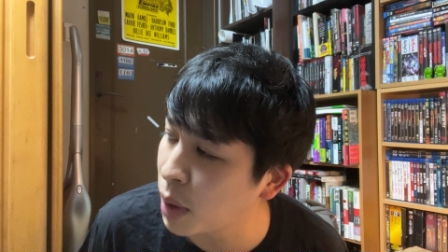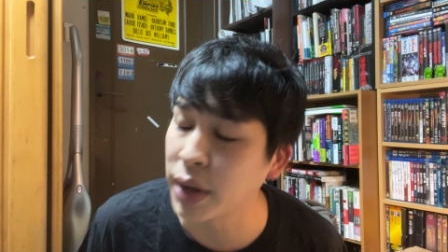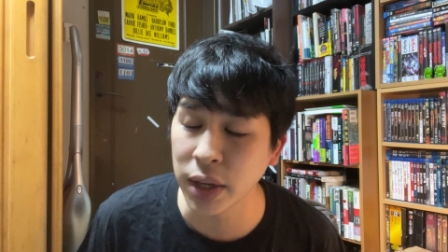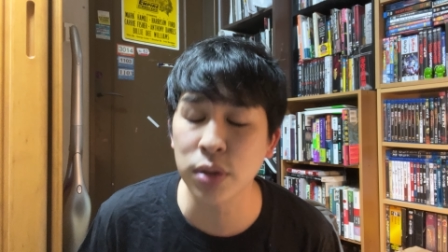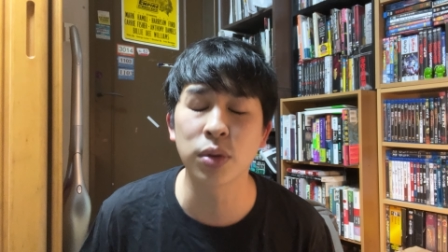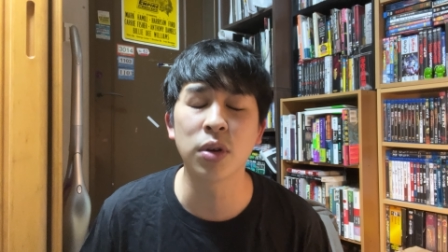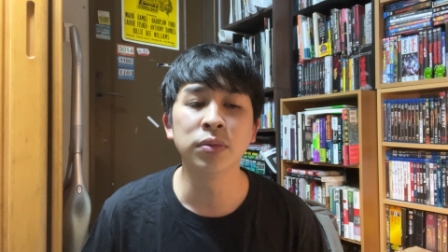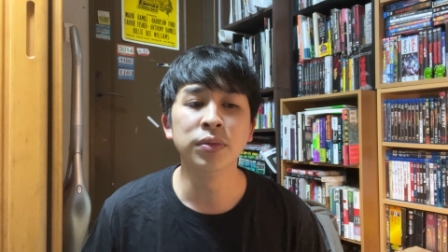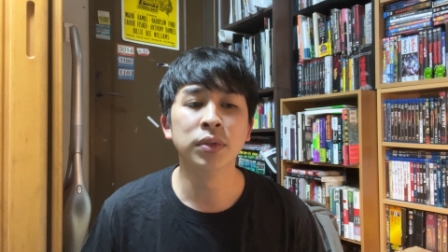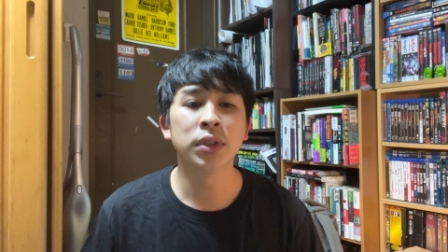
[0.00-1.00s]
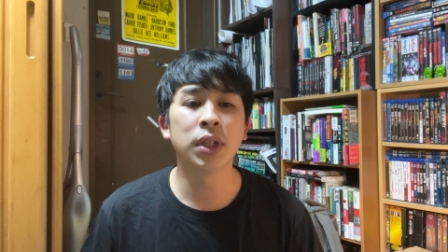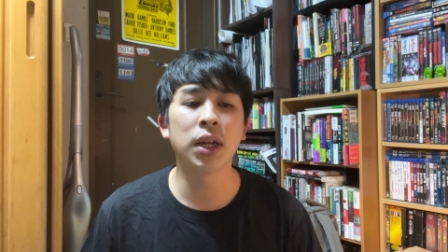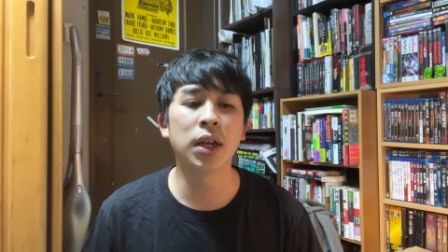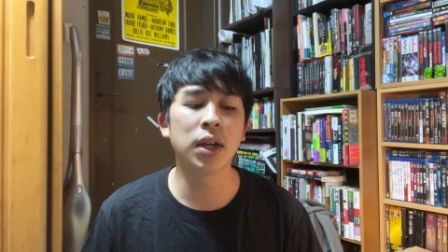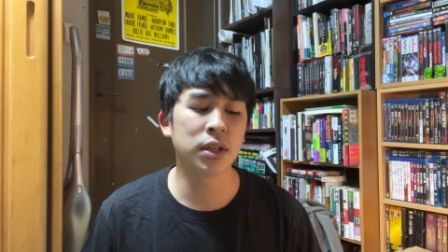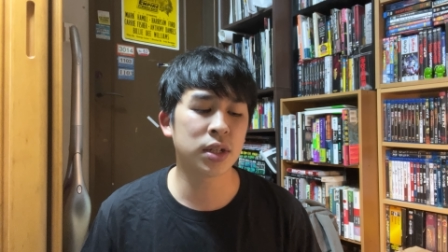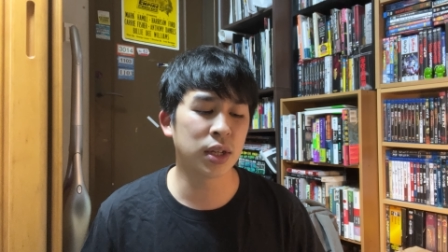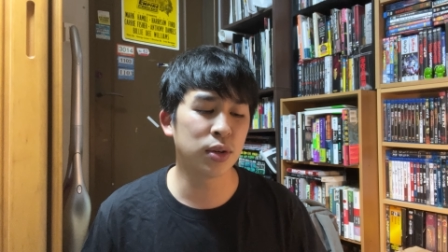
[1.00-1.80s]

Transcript: まあね、その、えー、知って